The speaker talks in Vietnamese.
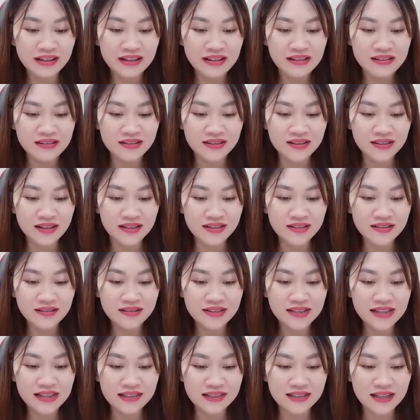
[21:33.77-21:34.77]
Dưới
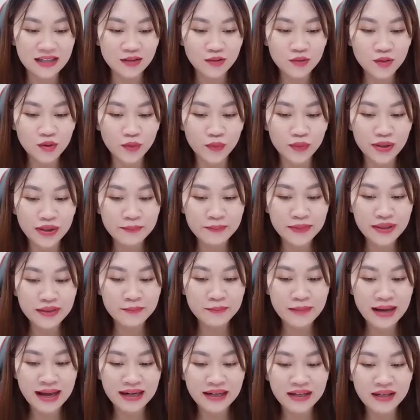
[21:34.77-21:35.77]
sự chỉ dẫn của Nguyễn Miên
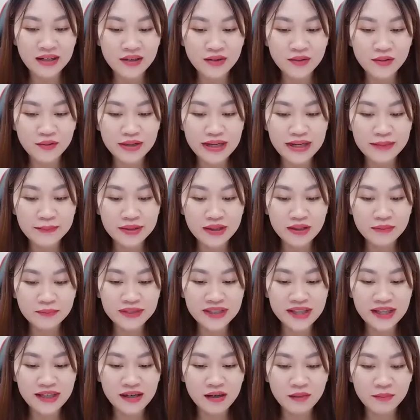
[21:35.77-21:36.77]
Man, cô đem cơm
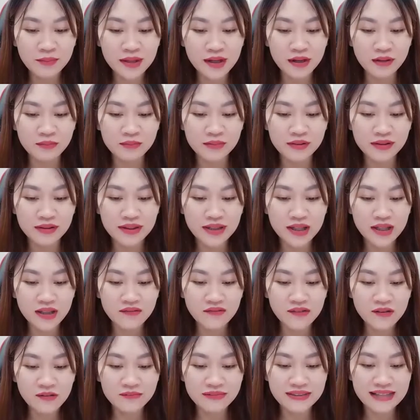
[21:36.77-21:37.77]
chiên ốc đồng,
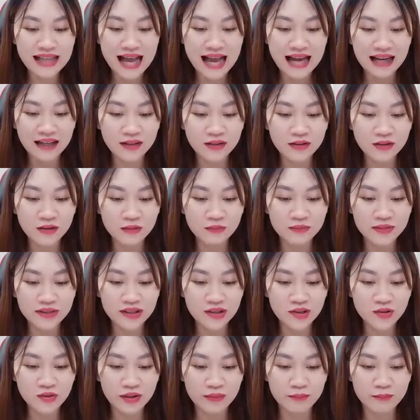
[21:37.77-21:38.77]
đậu phộng rang, nộm
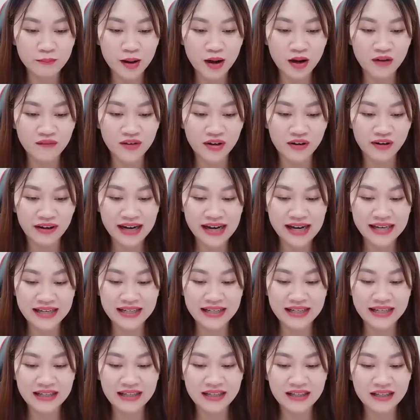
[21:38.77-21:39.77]
dưa chuột bỏ vào
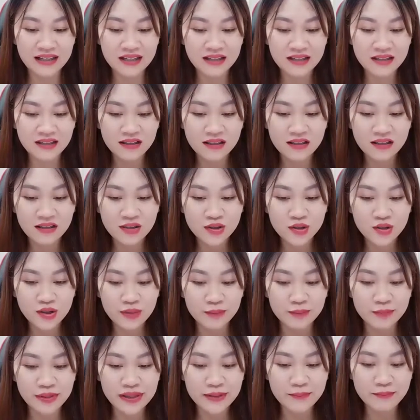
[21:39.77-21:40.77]
khay.
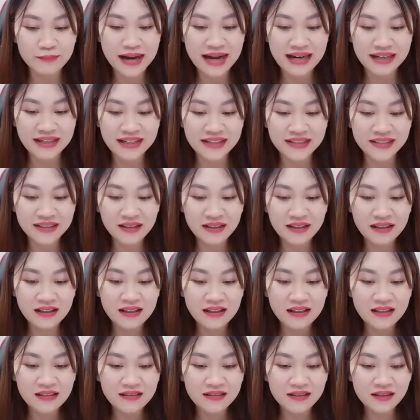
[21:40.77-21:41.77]
Chuẩn bị mang đi trước,
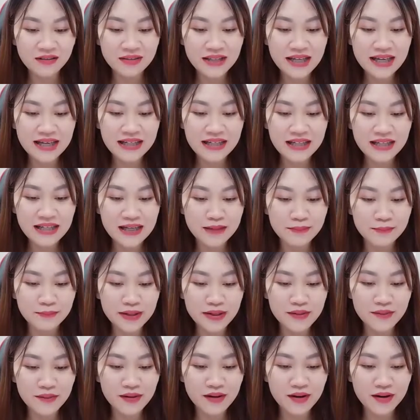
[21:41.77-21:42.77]
Dâu tây nghĩ đến
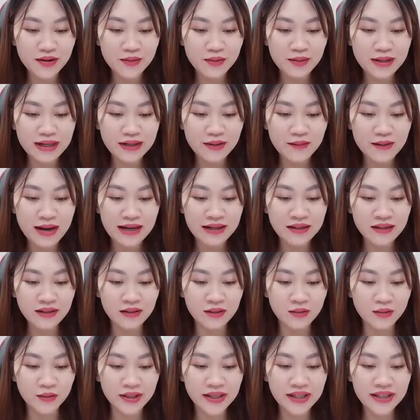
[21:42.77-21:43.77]
mèo con ngoan ngoãn ở
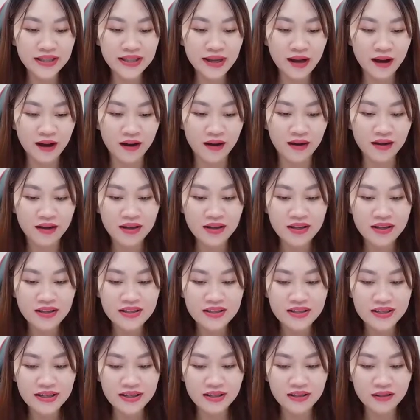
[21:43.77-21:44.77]
lối đi nhỏ,
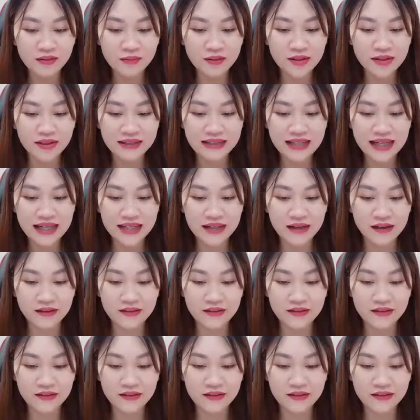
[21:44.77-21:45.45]
nhị không được thay nó